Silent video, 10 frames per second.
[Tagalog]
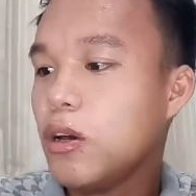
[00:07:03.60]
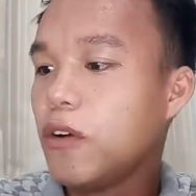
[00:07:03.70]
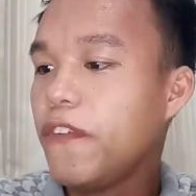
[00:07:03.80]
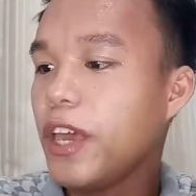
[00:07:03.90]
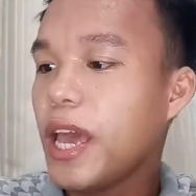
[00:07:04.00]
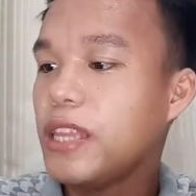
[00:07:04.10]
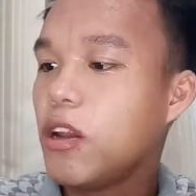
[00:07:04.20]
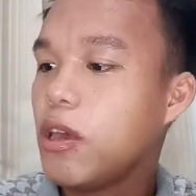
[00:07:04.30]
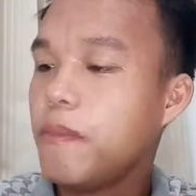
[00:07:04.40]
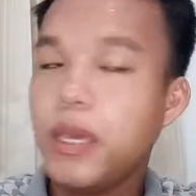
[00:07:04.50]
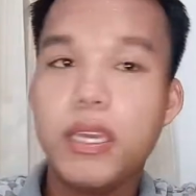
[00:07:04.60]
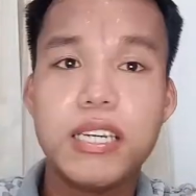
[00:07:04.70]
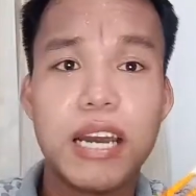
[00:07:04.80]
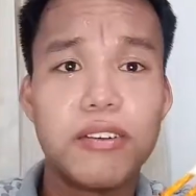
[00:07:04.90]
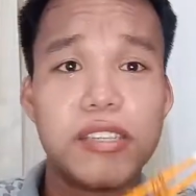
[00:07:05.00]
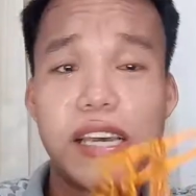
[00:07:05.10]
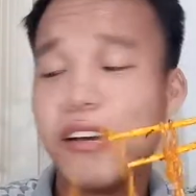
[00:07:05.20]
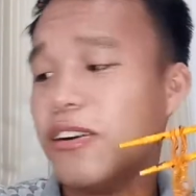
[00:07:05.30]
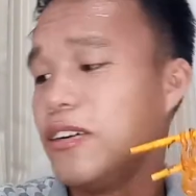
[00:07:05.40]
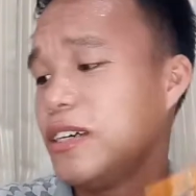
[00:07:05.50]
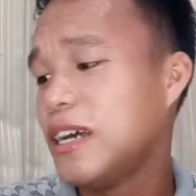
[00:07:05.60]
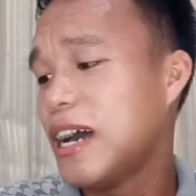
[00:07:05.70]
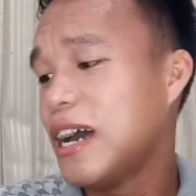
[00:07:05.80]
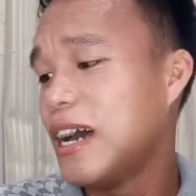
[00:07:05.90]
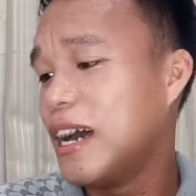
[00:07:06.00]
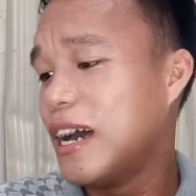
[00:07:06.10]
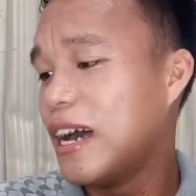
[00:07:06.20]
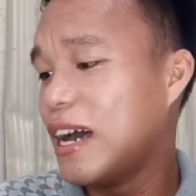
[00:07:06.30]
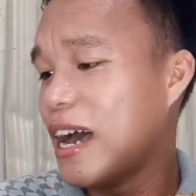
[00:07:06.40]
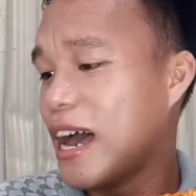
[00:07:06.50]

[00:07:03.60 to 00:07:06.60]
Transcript: Ruby and Loy B, shoutout sa'yo. Uh,